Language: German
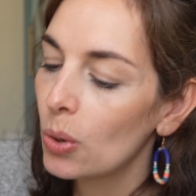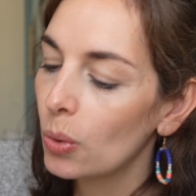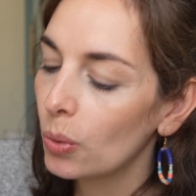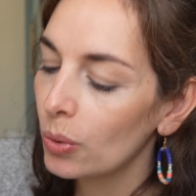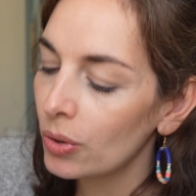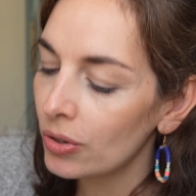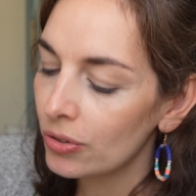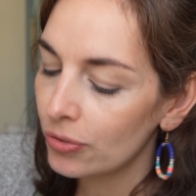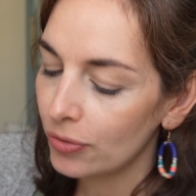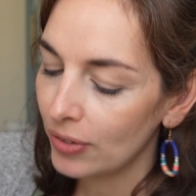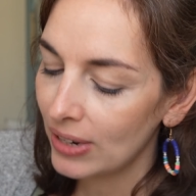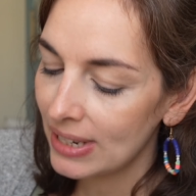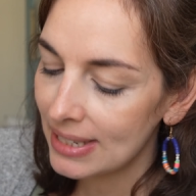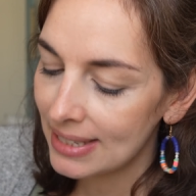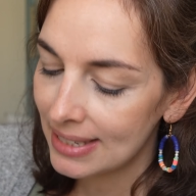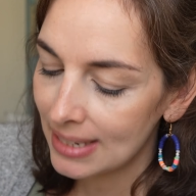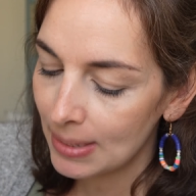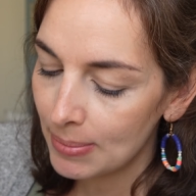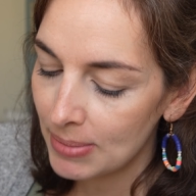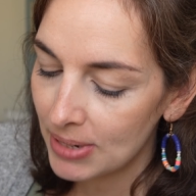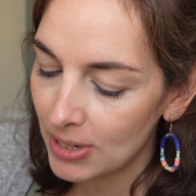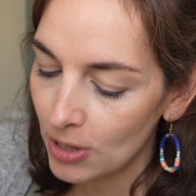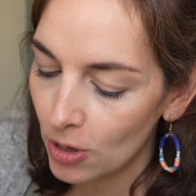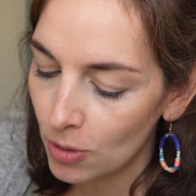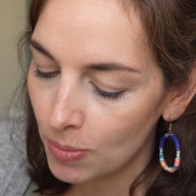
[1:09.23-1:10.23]
Und falls
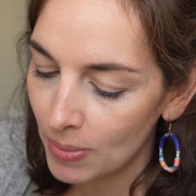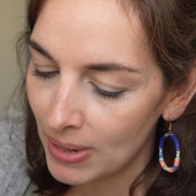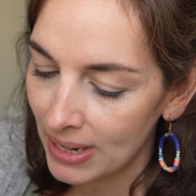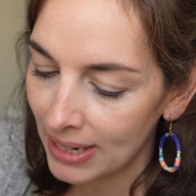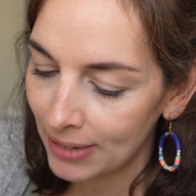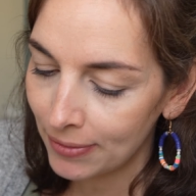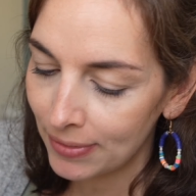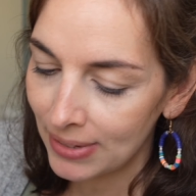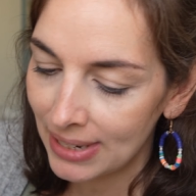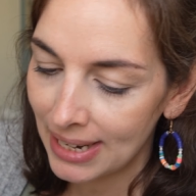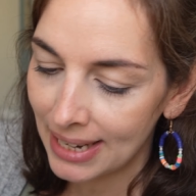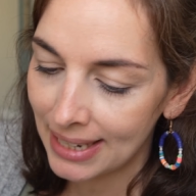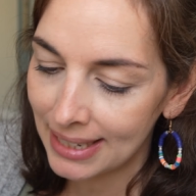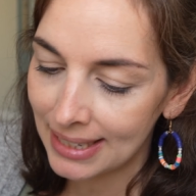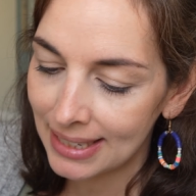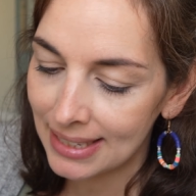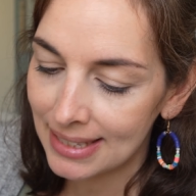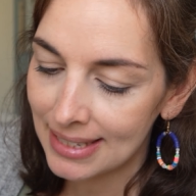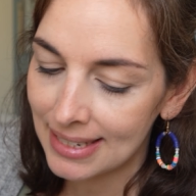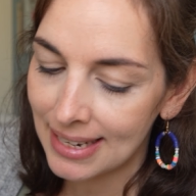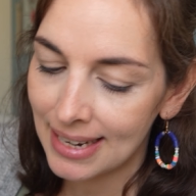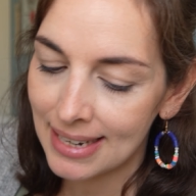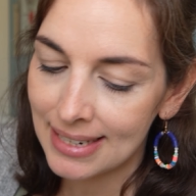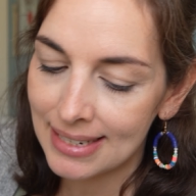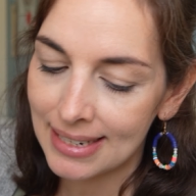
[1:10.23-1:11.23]
nämlich auch mal irgendwie
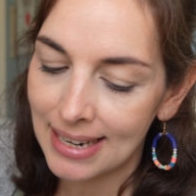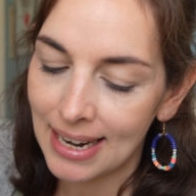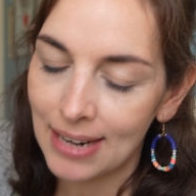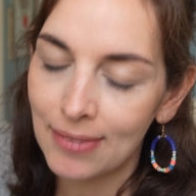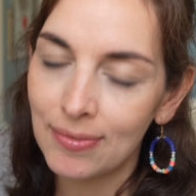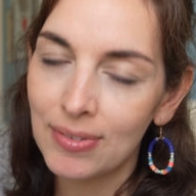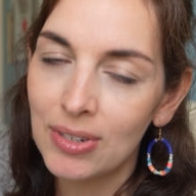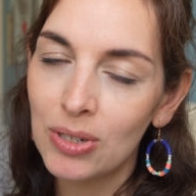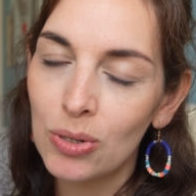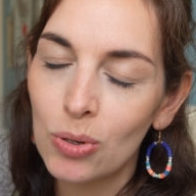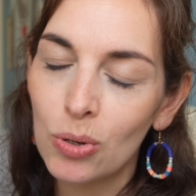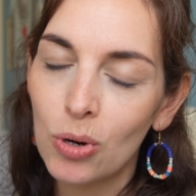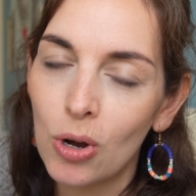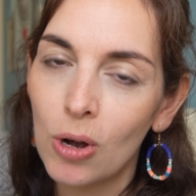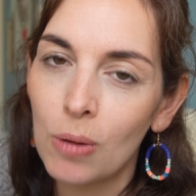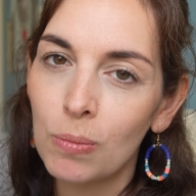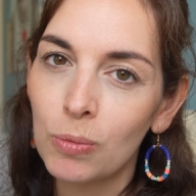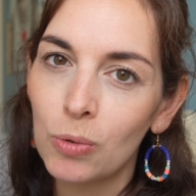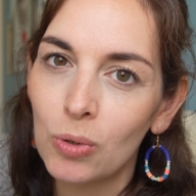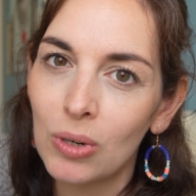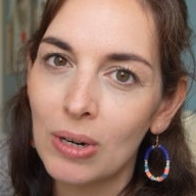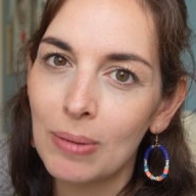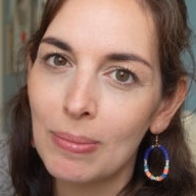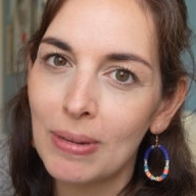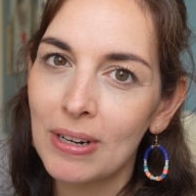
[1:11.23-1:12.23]
längere Zeit kein Video
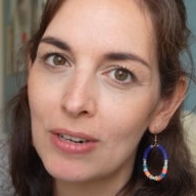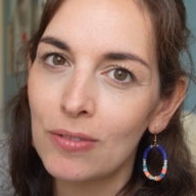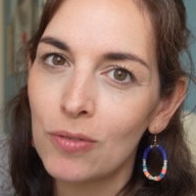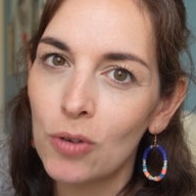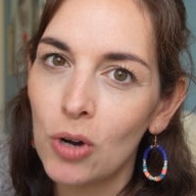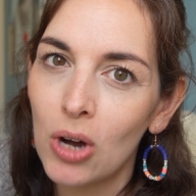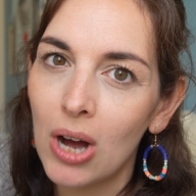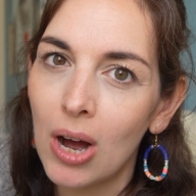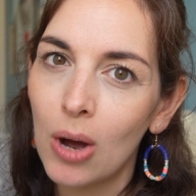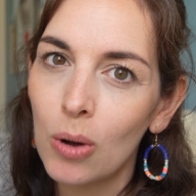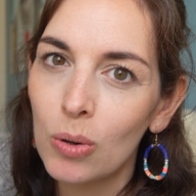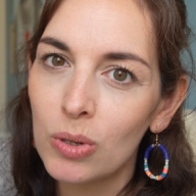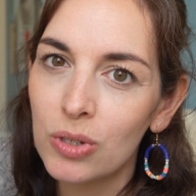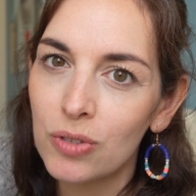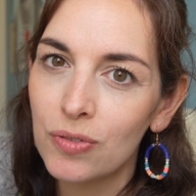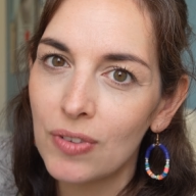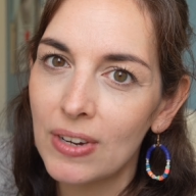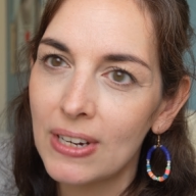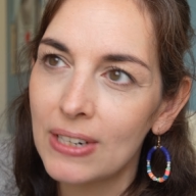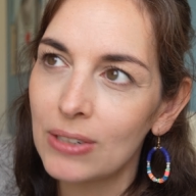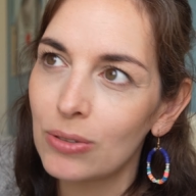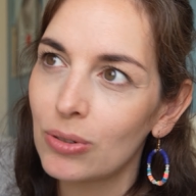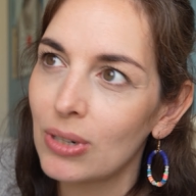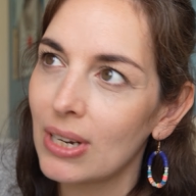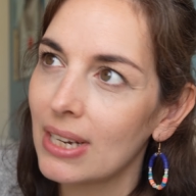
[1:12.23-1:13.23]
kommt oder mal eine Woche
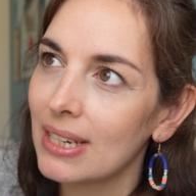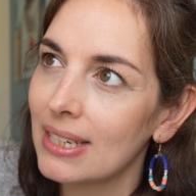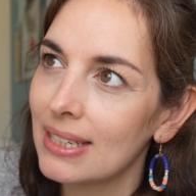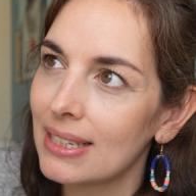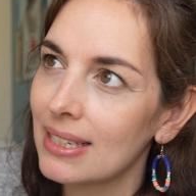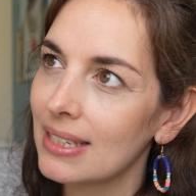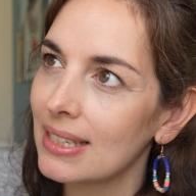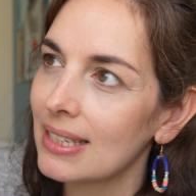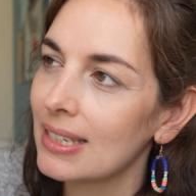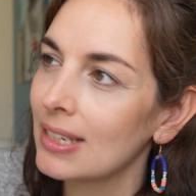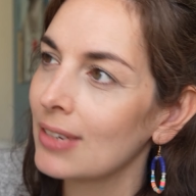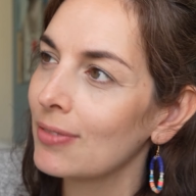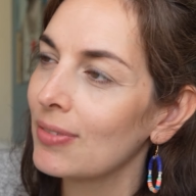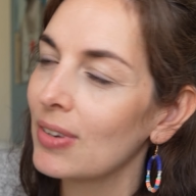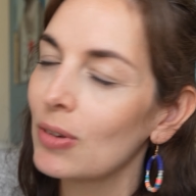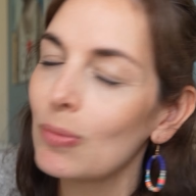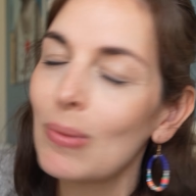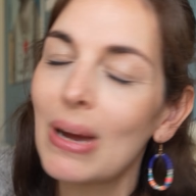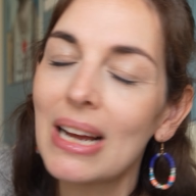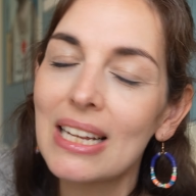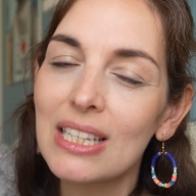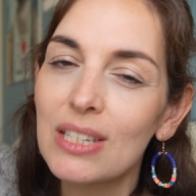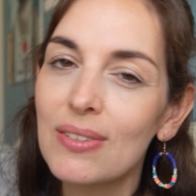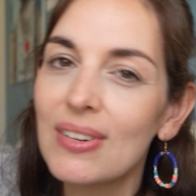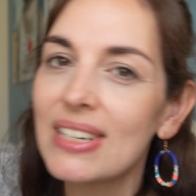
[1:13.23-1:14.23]
ausfällt oder ich das irgendwie um
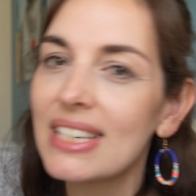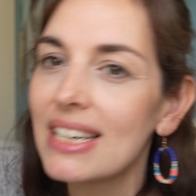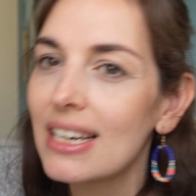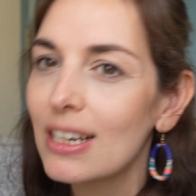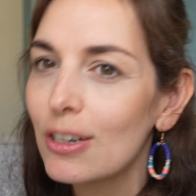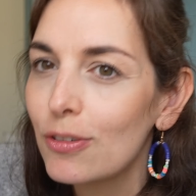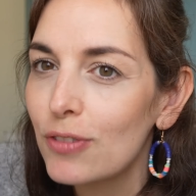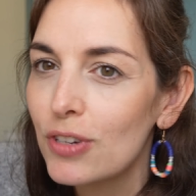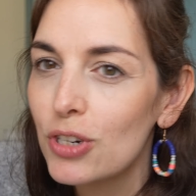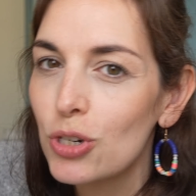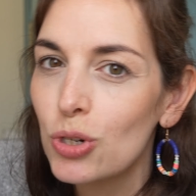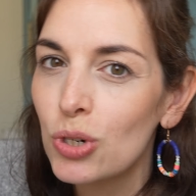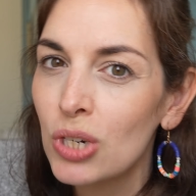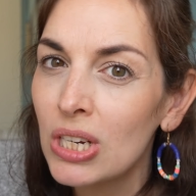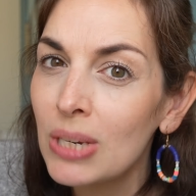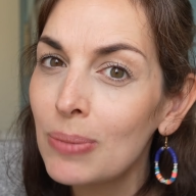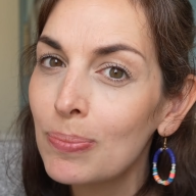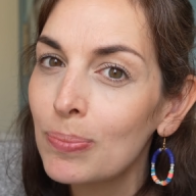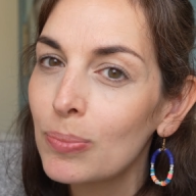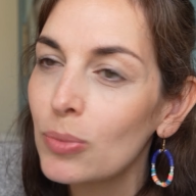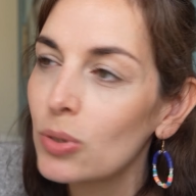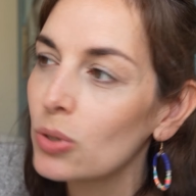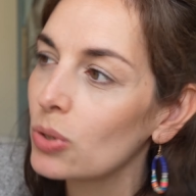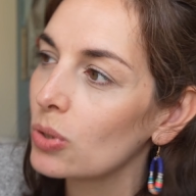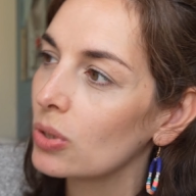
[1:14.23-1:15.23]
ein, zwei Tage
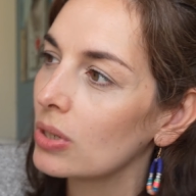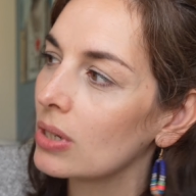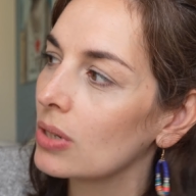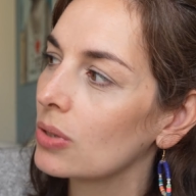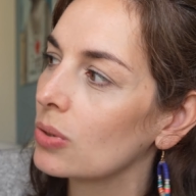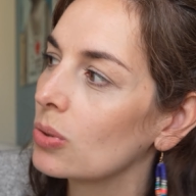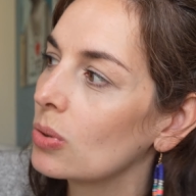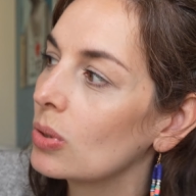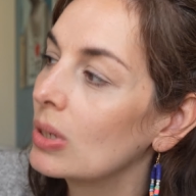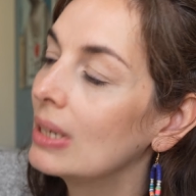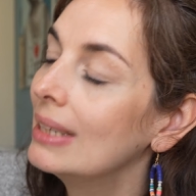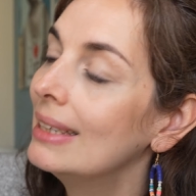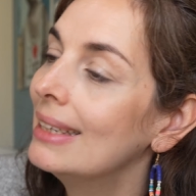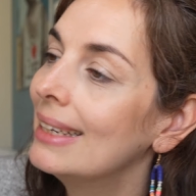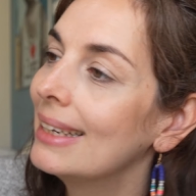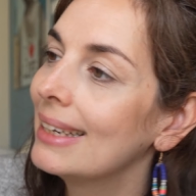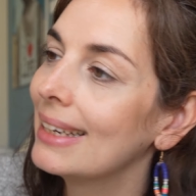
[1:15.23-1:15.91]
verschieben muss oder so,